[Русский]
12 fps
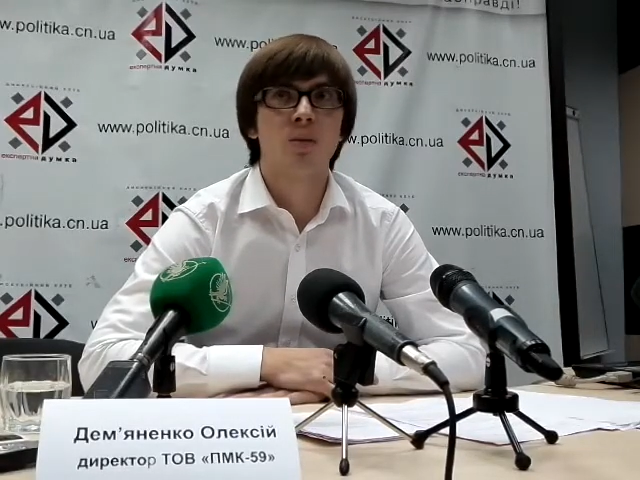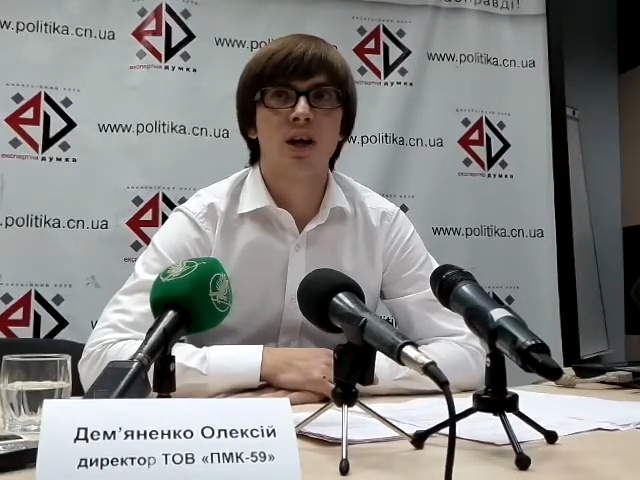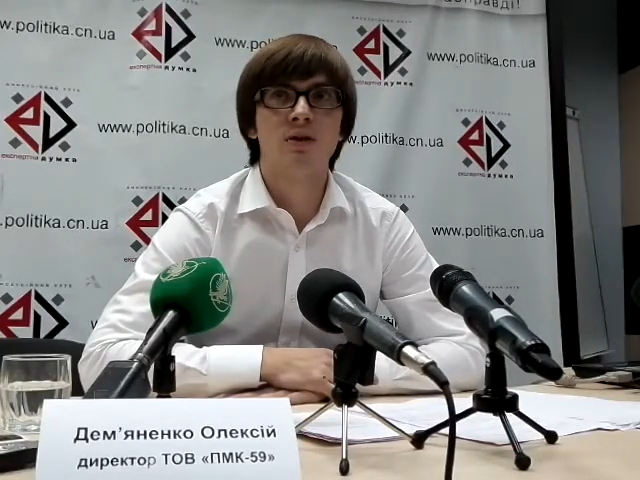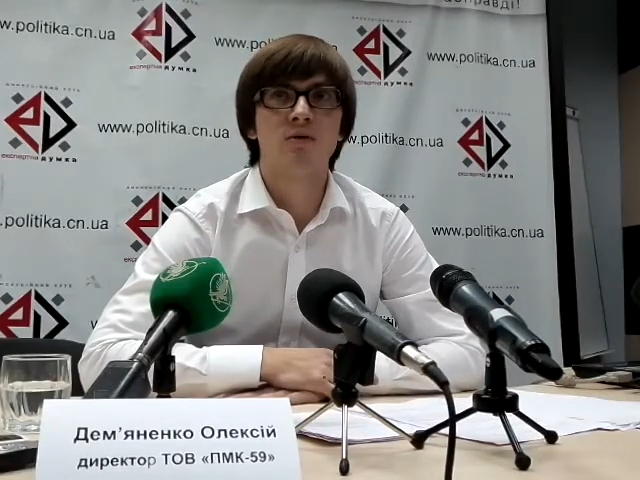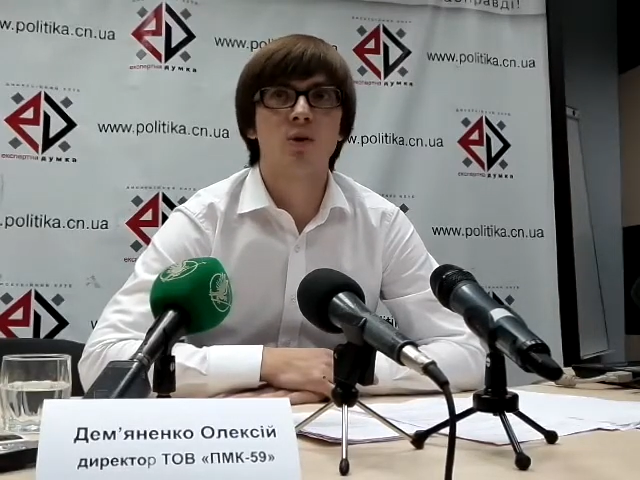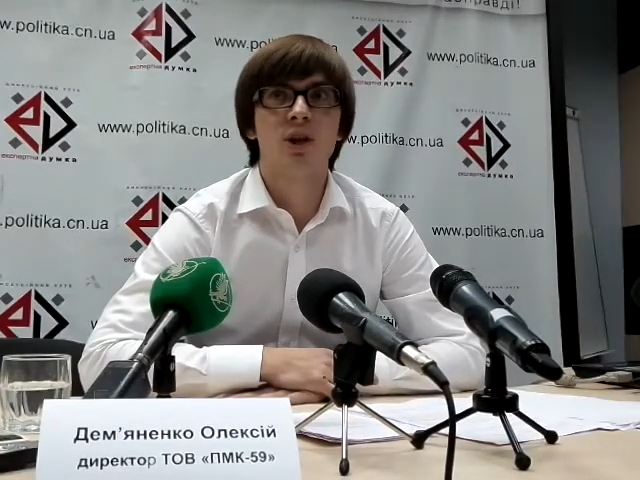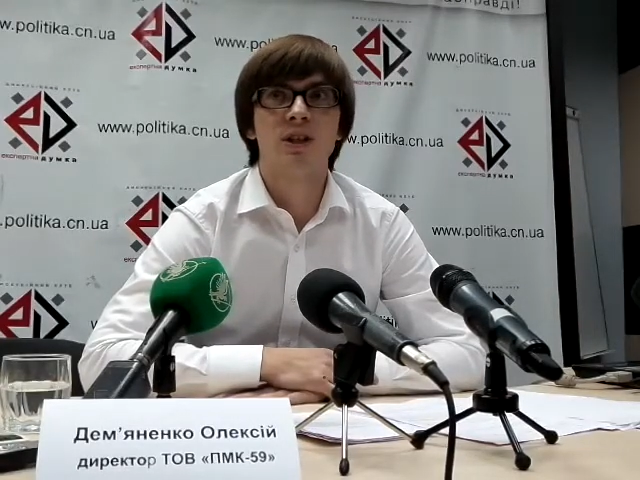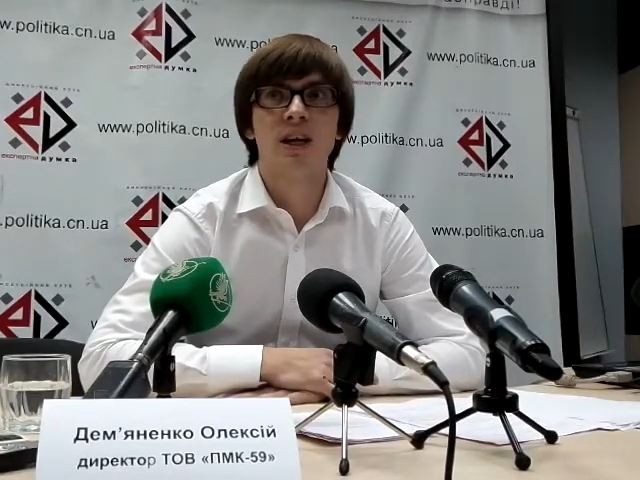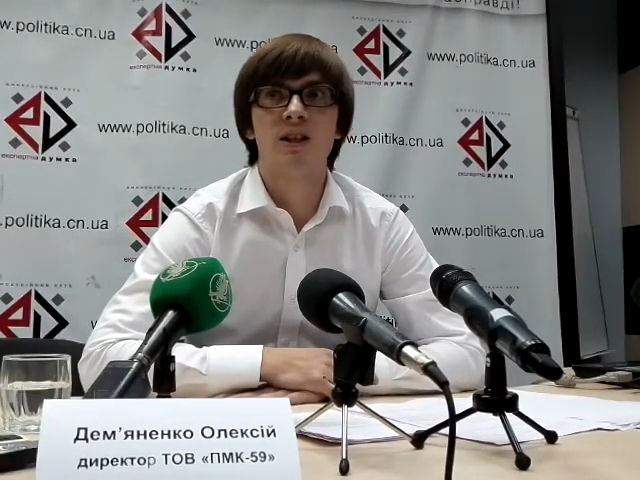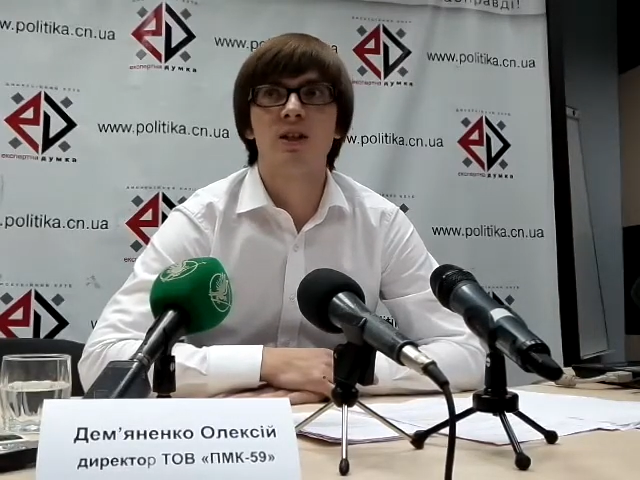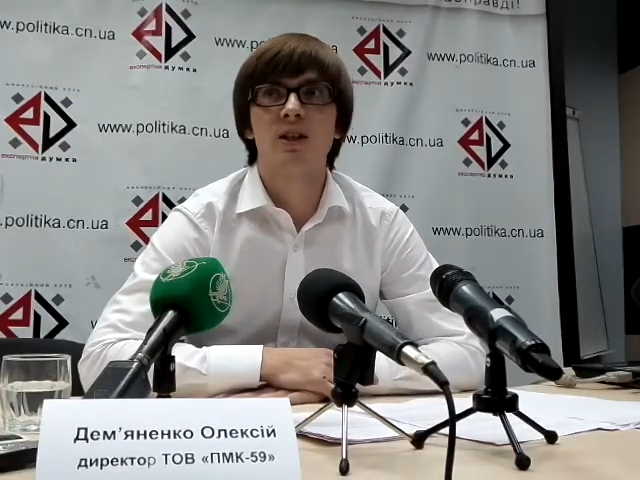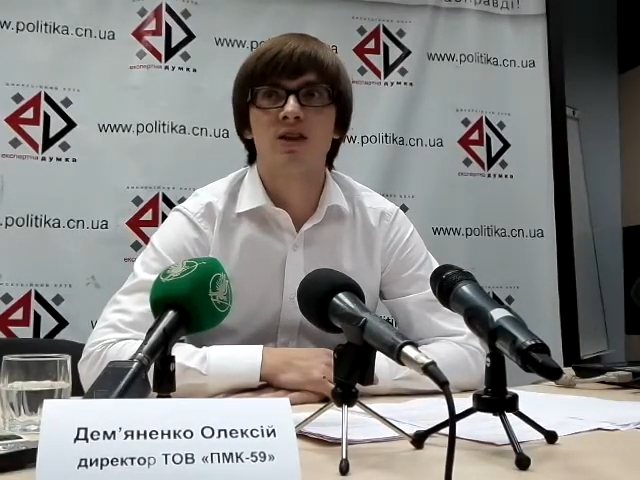план вносятся
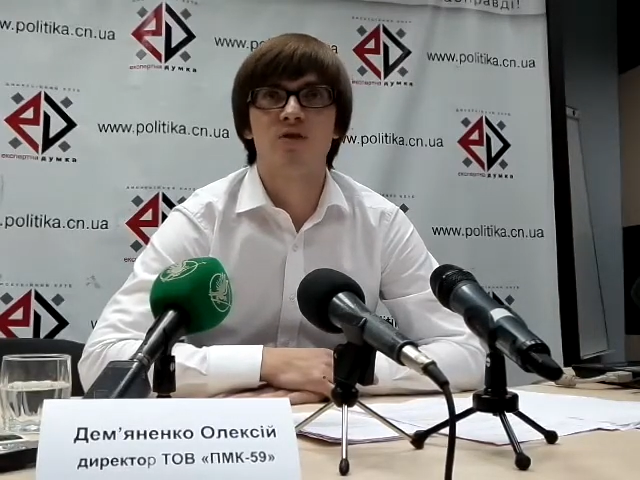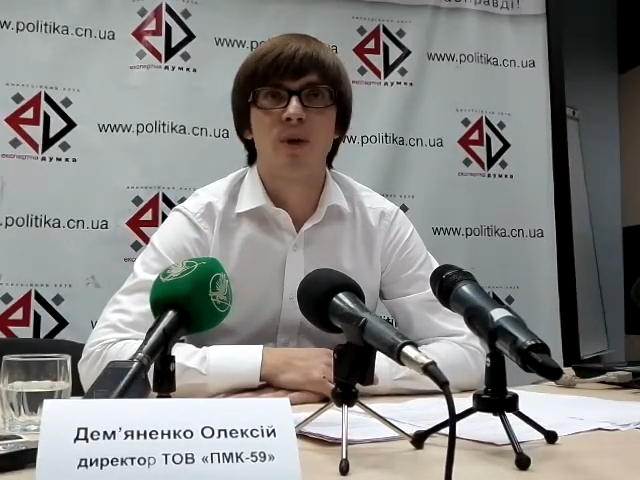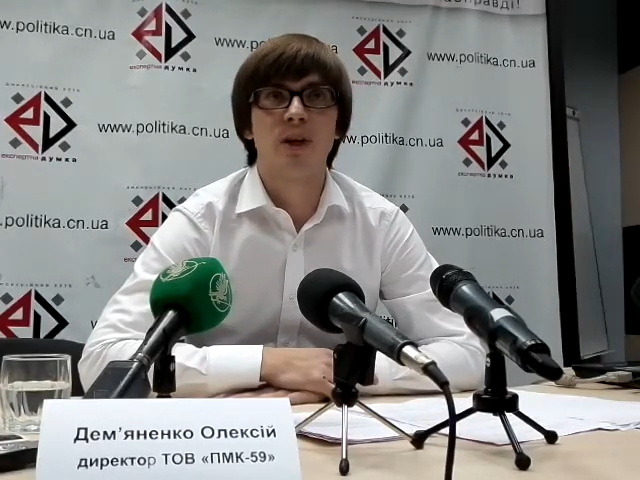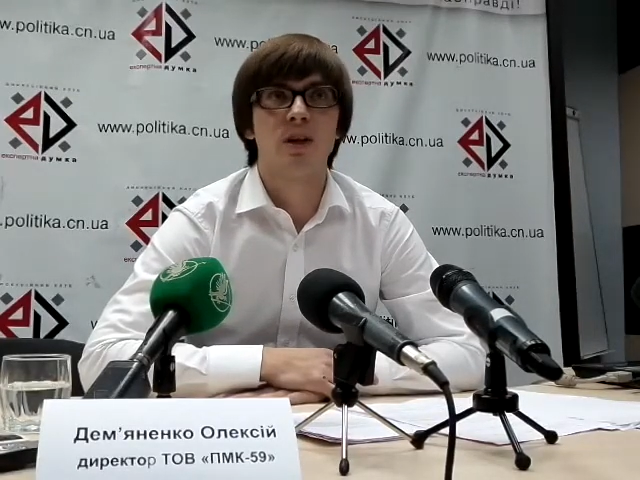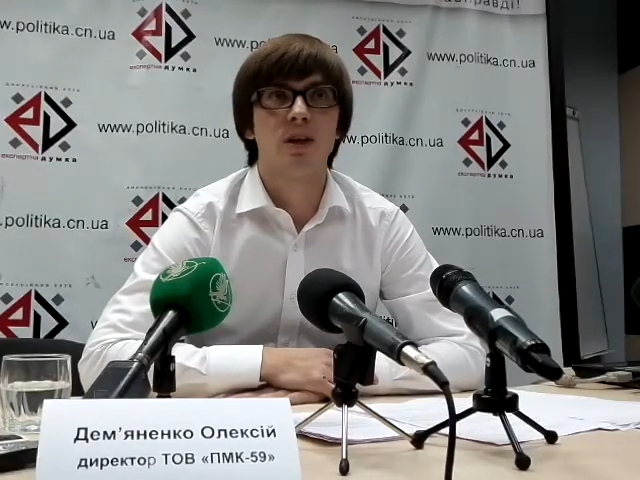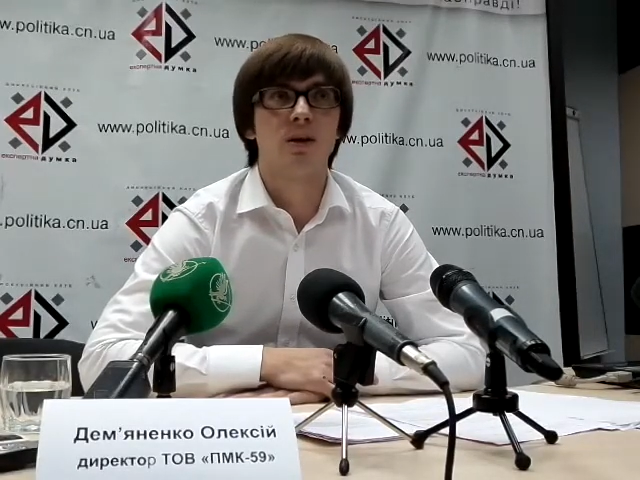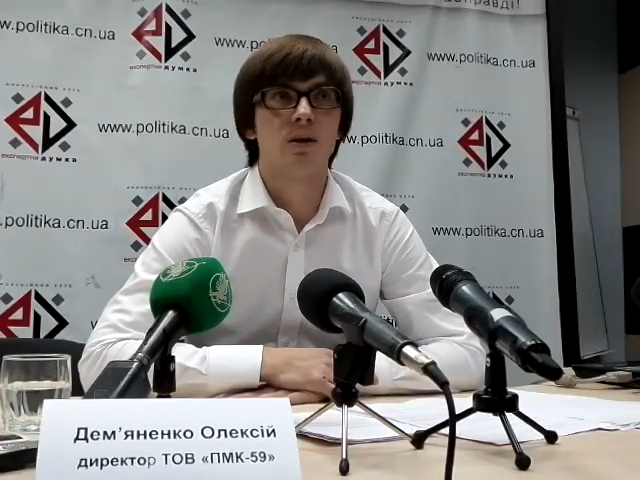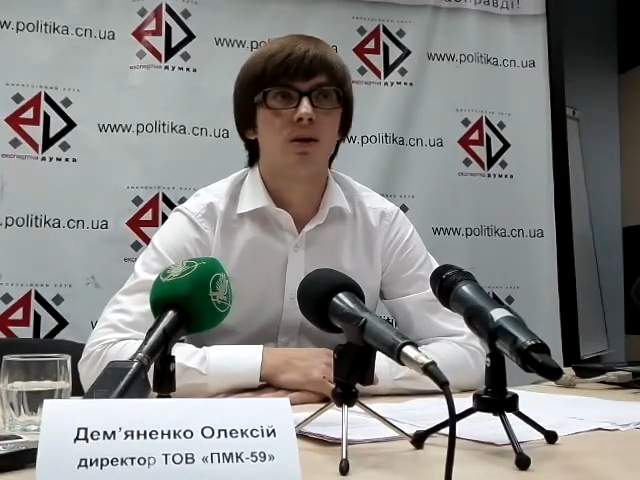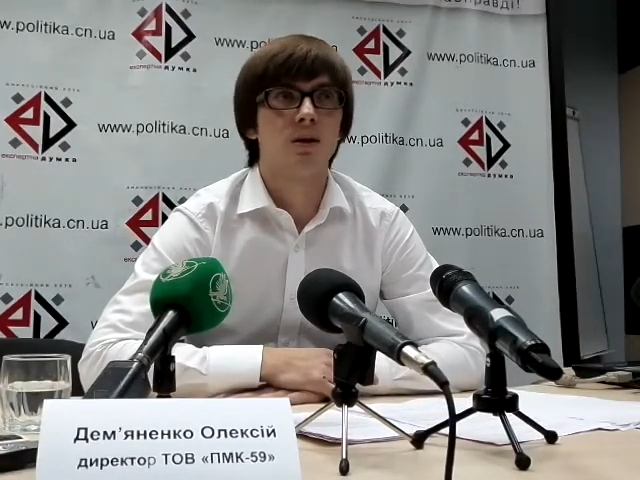один раз в пять лет.